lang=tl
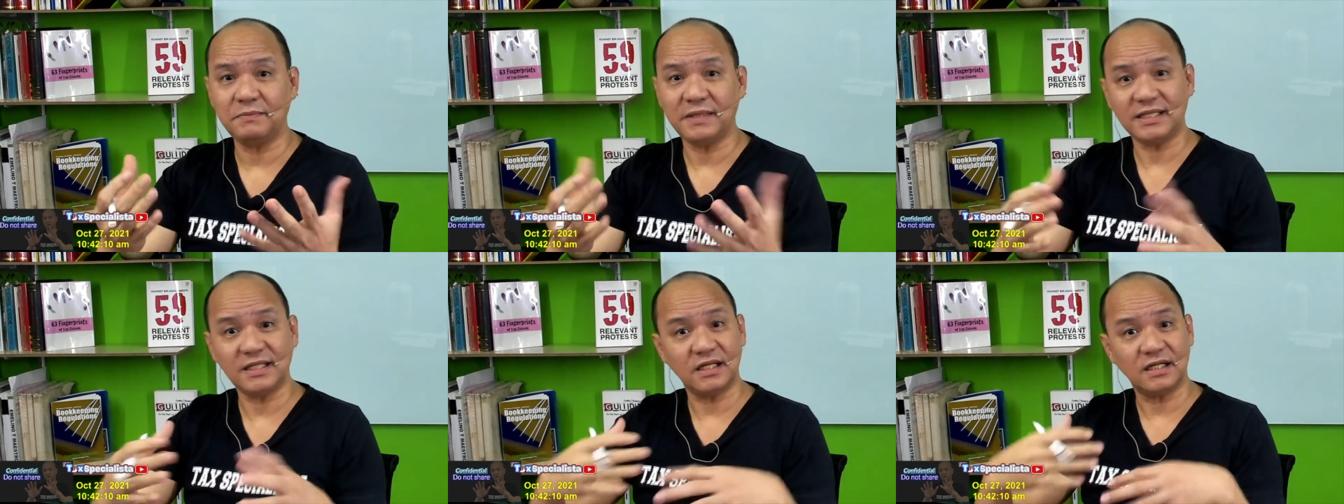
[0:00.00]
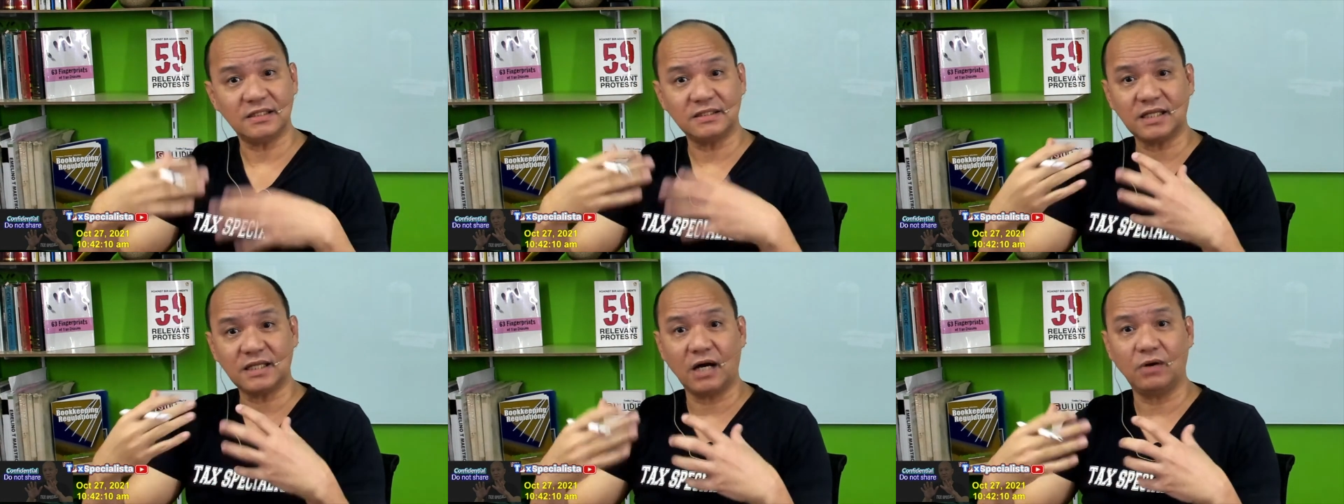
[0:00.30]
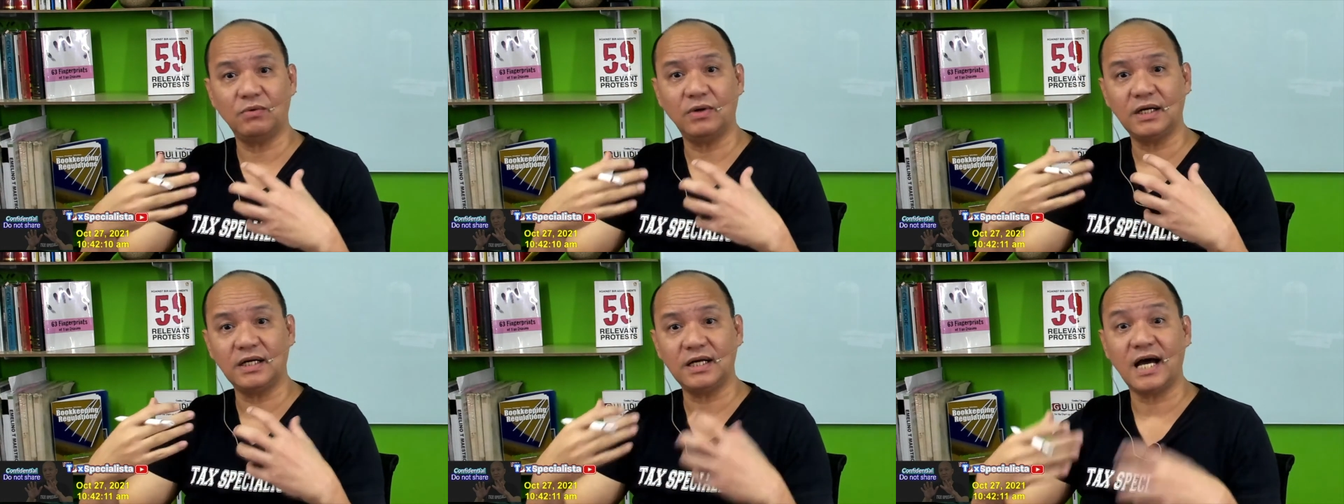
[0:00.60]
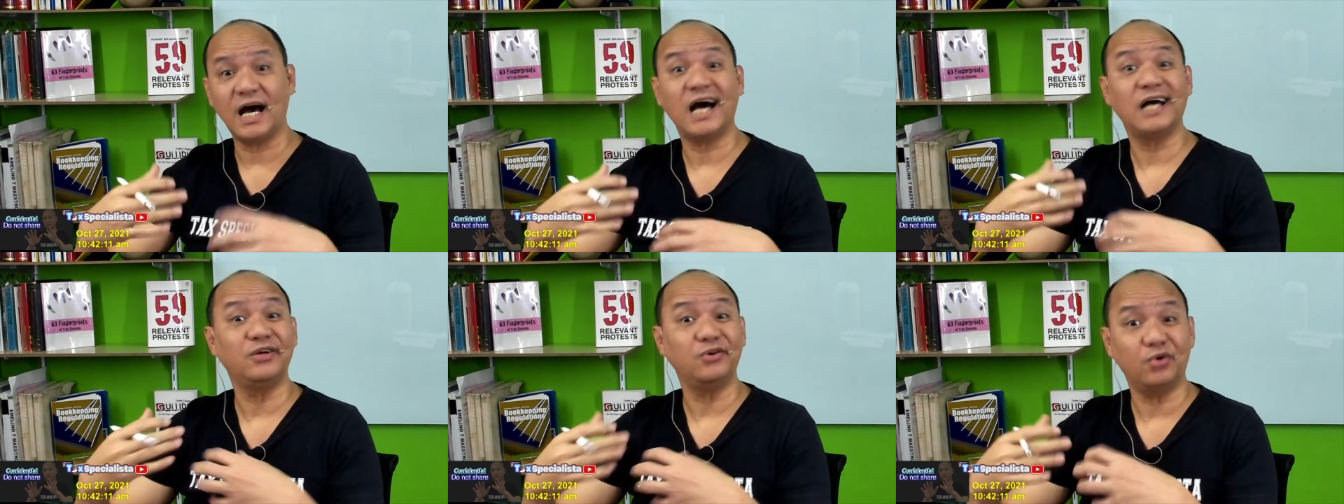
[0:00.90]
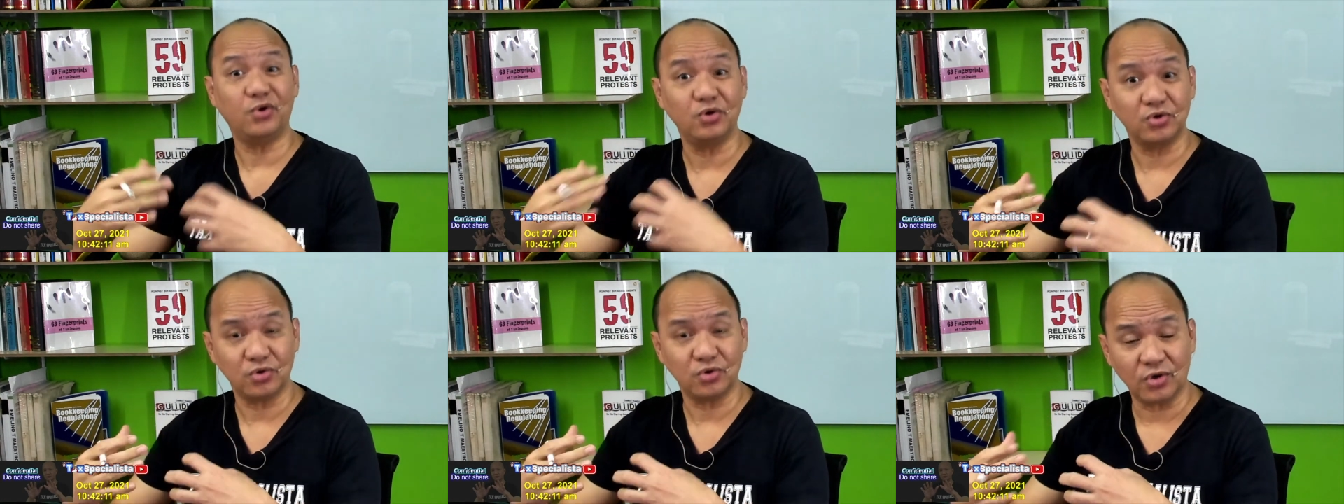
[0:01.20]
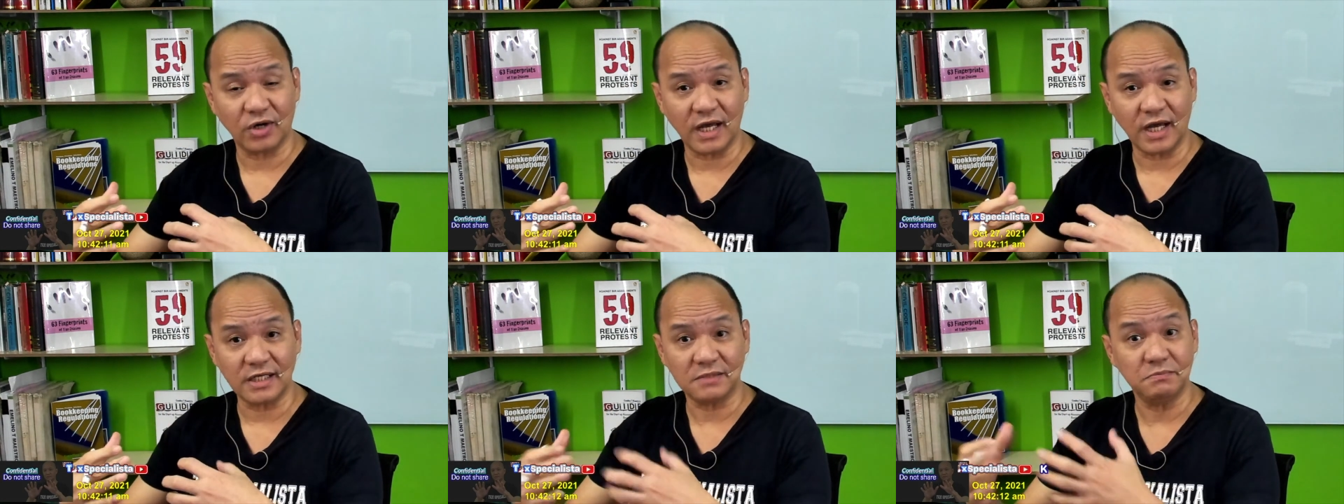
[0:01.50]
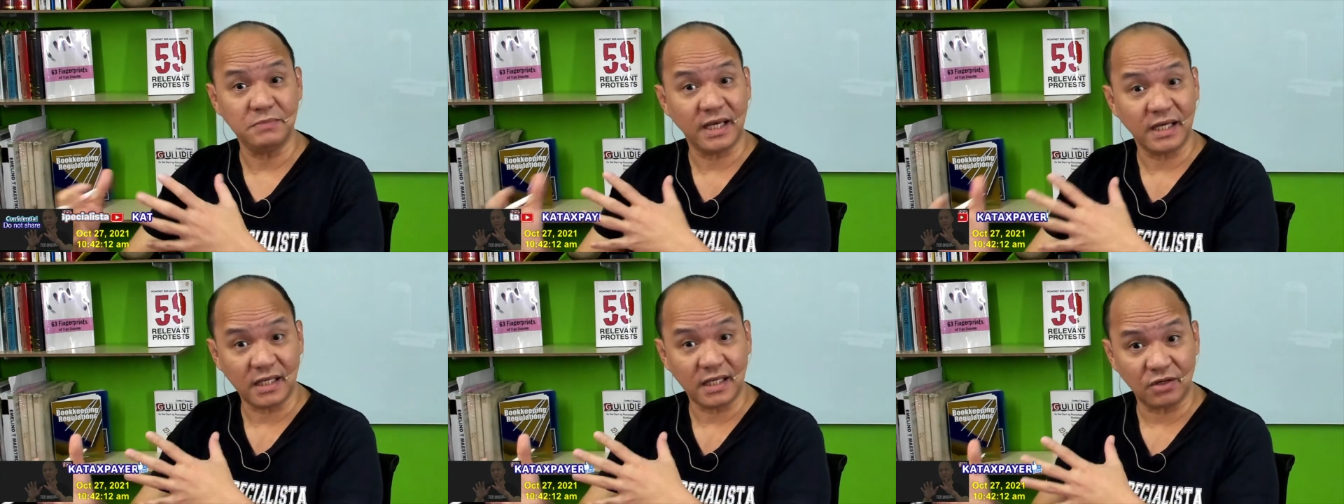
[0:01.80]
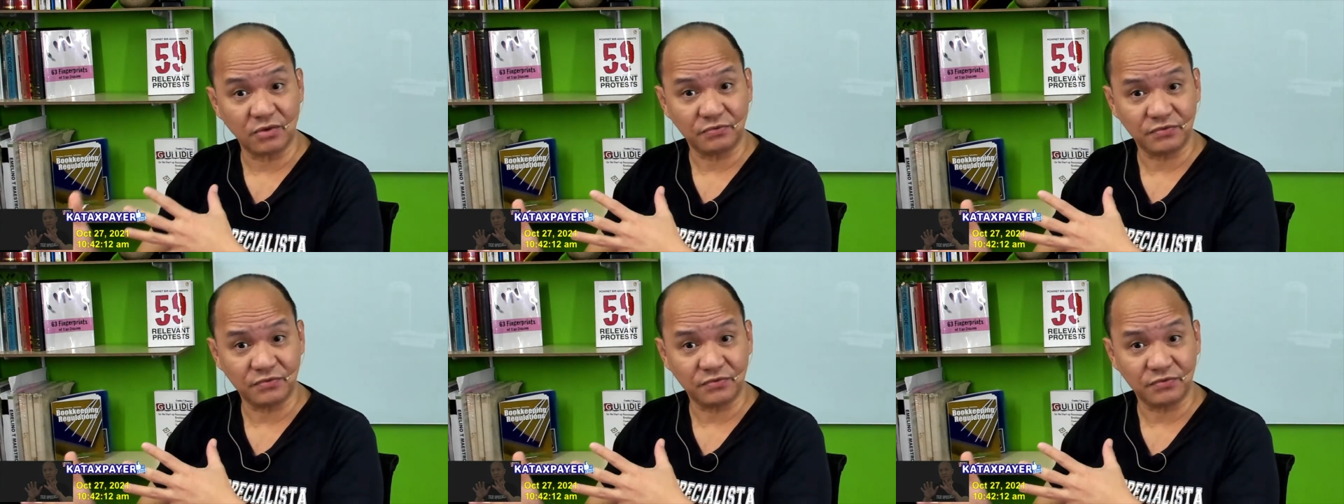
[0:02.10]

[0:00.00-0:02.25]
may tinatawag na unauthorized BIR